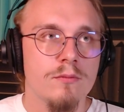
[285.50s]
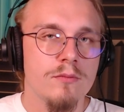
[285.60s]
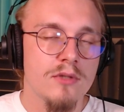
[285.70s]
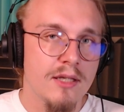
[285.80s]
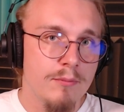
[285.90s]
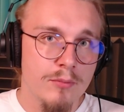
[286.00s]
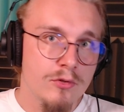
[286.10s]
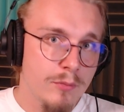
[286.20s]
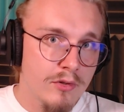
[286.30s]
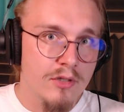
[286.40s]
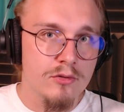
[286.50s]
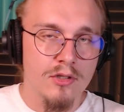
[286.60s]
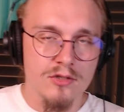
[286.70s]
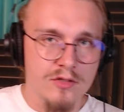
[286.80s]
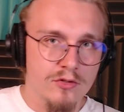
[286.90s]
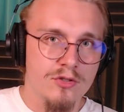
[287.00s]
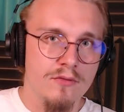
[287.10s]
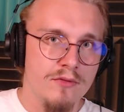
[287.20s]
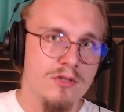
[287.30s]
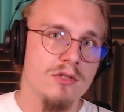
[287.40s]
te podpory, które często się
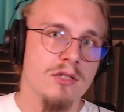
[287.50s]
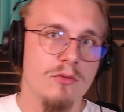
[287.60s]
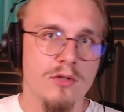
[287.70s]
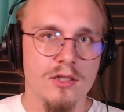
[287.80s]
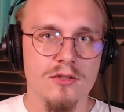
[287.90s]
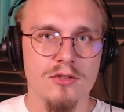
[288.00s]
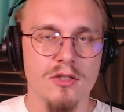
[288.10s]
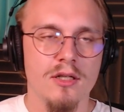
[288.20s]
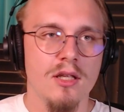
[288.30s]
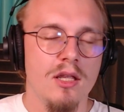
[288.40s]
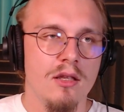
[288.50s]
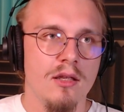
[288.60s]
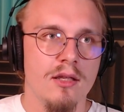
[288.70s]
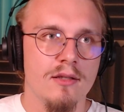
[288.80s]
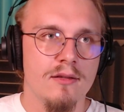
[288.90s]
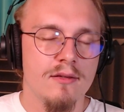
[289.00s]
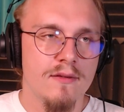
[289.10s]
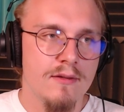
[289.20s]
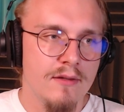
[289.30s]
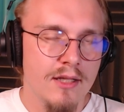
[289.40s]
widzi na drukach 3D. E,
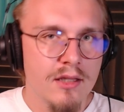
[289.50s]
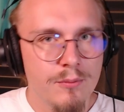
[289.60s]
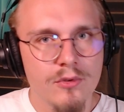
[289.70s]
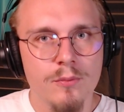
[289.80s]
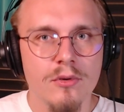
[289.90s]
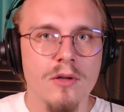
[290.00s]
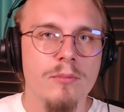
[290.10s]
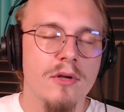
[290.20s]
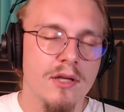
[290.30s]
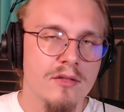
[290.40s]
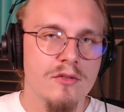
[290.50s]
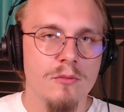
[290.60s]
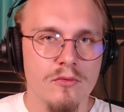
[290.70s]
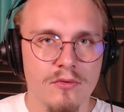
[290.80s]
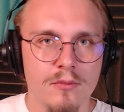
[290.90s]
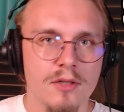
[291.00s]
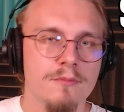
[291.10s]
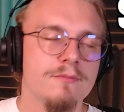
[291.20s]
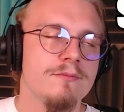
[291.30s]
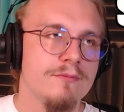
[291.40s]
na te podpory po angielsku mówimy
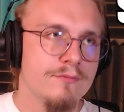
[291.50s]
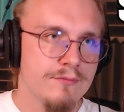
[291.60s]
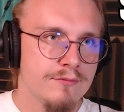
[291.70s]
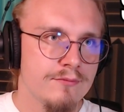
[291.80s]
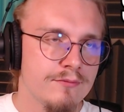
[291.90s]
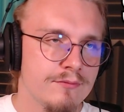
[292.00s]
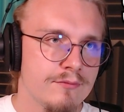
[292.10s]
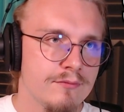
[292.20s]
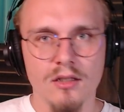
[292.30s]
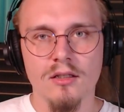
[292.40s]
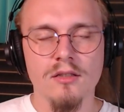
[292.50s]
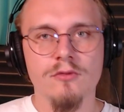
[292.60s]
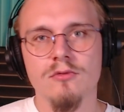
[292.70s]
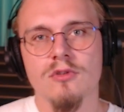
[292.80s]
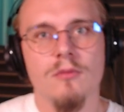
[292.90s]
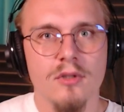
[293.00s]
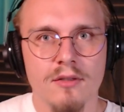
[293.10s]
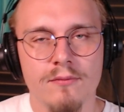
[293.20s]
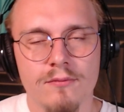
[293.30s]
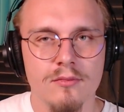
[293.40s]
supports. I służą
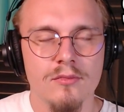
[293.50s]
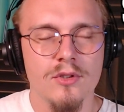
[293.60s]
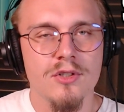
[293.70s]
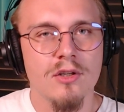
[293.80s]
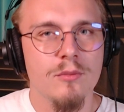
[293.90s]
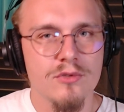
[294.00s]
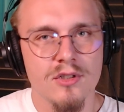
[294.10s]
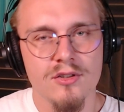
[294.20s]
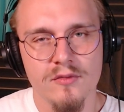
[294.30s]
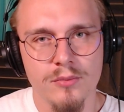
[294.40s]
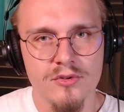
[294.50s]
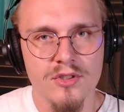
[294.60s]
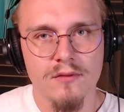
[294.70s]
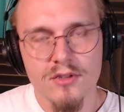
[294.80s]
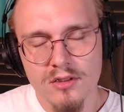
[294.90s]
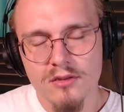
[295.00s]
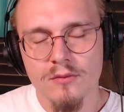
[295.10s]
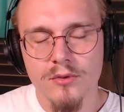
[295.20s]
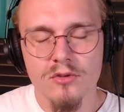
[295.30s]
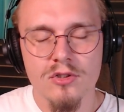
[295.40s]
one w, do czego można się spodziewać, czyli do
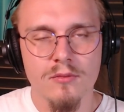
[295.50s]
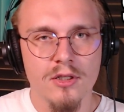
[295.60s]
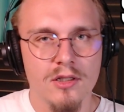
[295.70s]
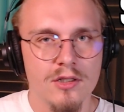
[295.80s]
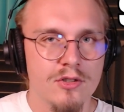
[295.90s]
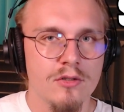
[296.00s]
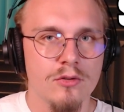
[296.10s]
podtrzymania naszego